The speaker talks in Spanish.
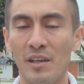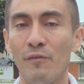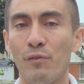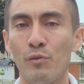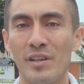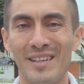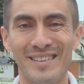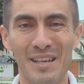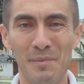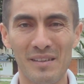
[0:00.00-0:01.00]
influye
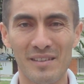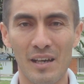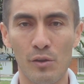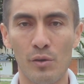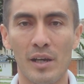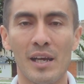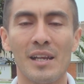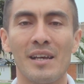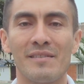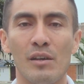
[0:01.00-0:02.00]
demasiado
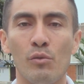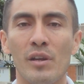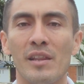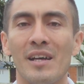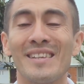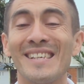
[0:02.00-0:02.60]
en la seguridad